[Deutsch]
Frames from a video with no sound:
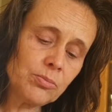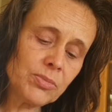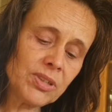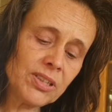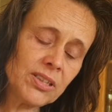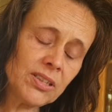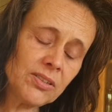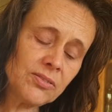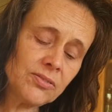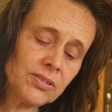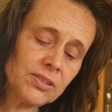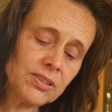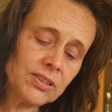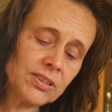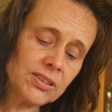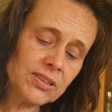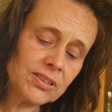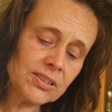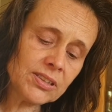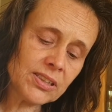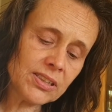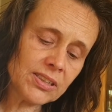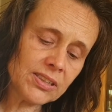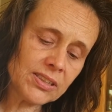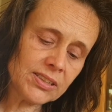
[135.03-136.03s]
Männer von
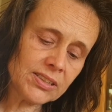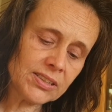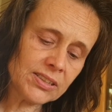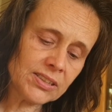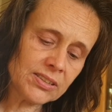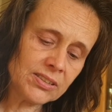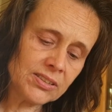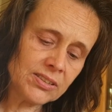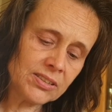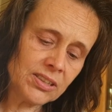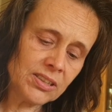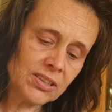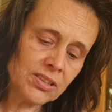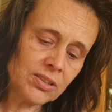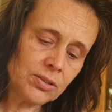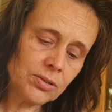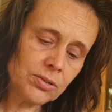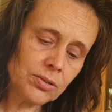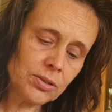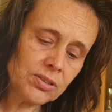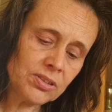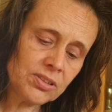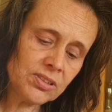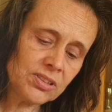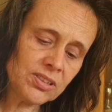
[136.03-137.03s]
Israel,
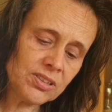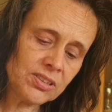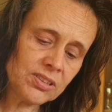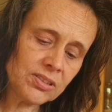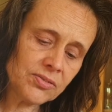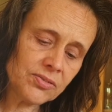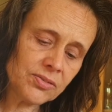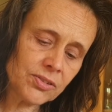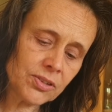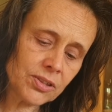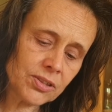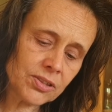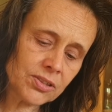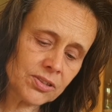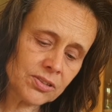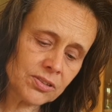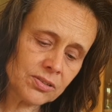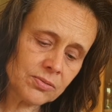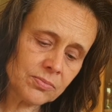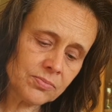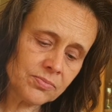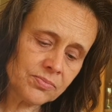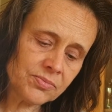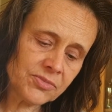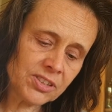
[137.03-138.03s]
hört diese
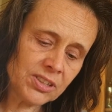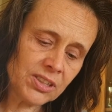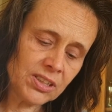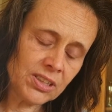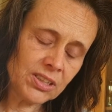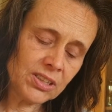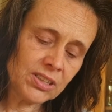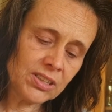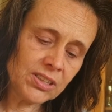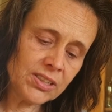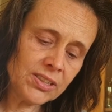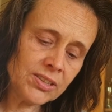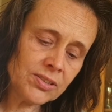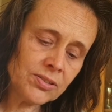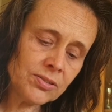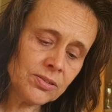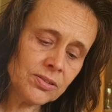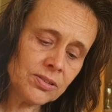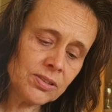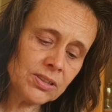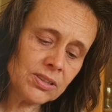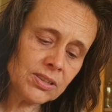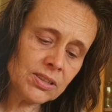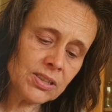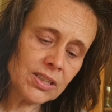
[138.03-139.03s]
Worte.
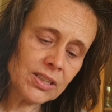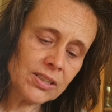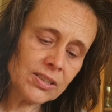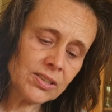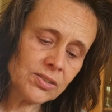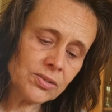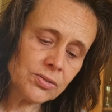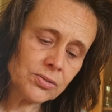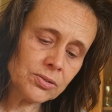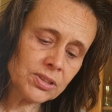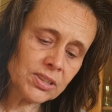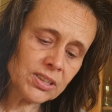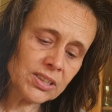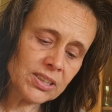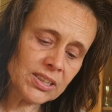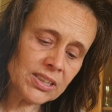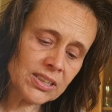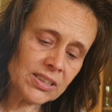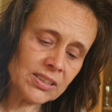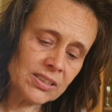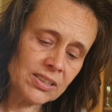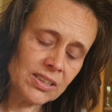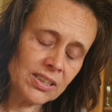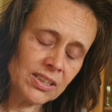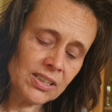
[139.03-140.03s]
Jesus den
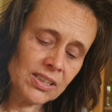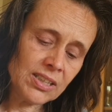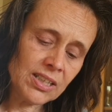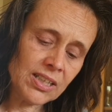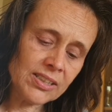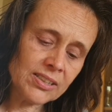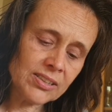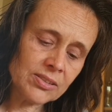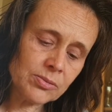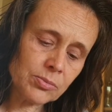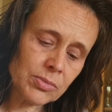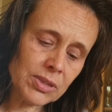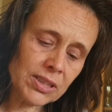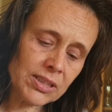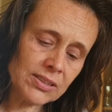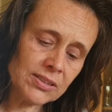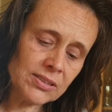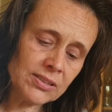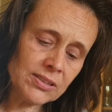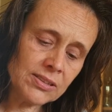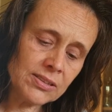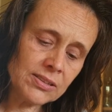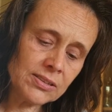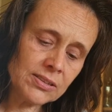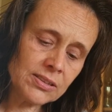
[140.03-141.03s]
Nazoräer, einen
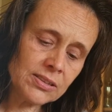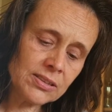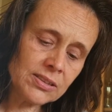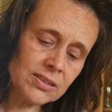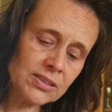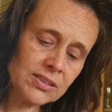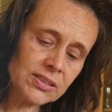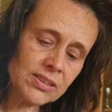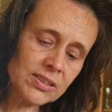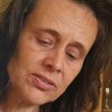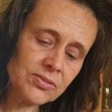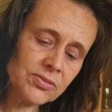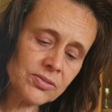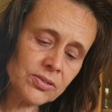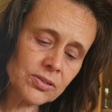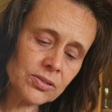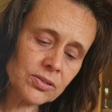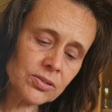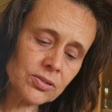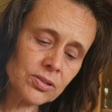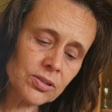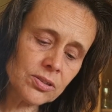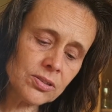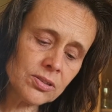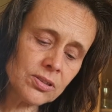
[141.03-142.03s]
Mann, der
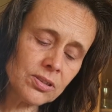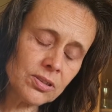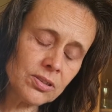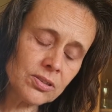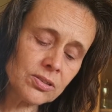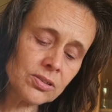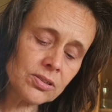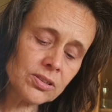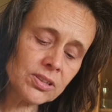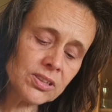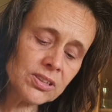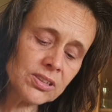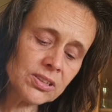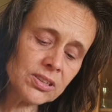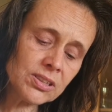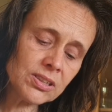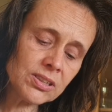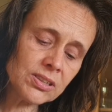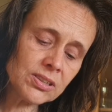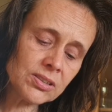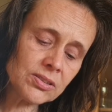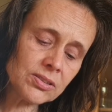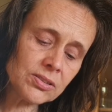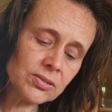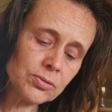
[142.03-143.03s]
von Gott euch
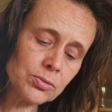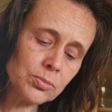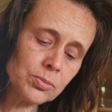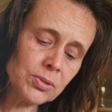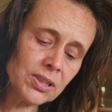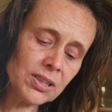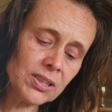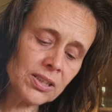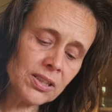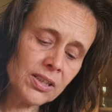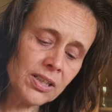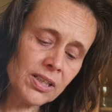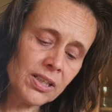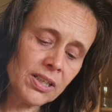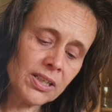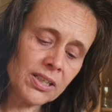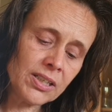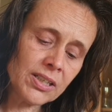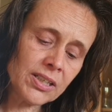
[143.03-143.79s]
gegenüber